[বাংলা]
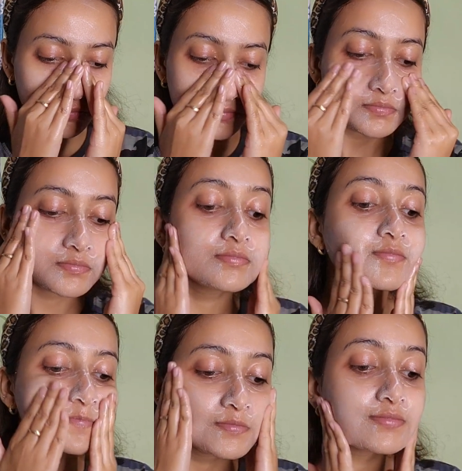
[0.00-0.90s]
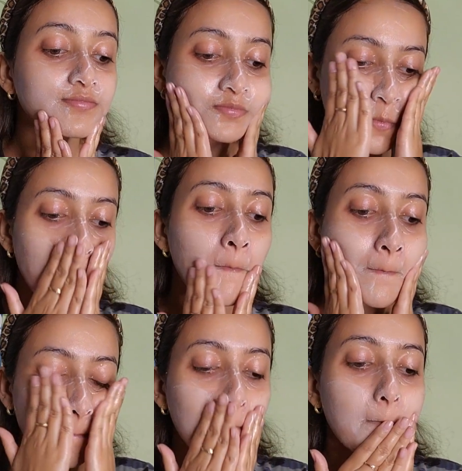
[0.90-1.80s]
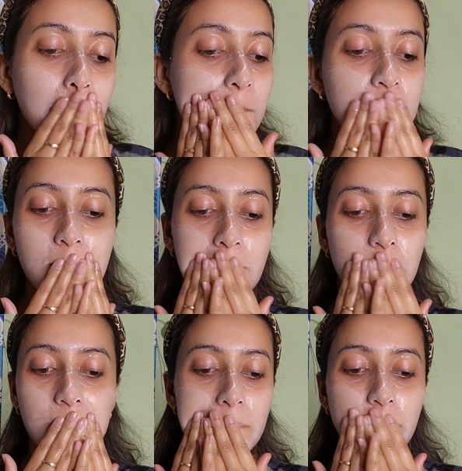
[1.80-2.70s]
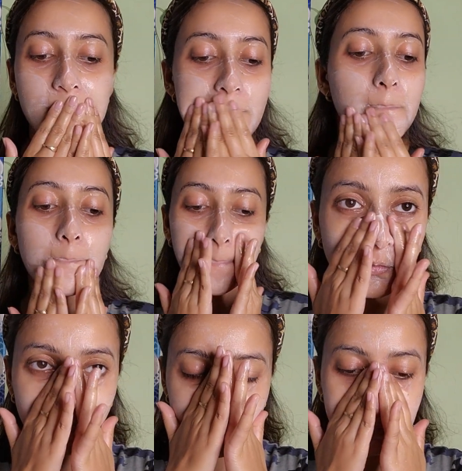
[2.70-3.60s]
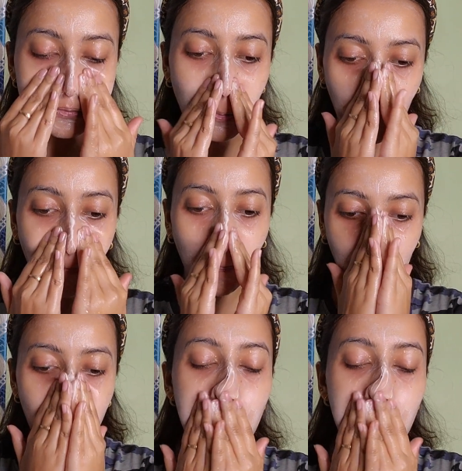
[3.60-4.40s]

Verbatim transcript: অয়েলি আর কম্বিনেশন স্কিন যদি তোমাদের কারোর অয়েলি বা কম্বিনেশন স্কিন হয়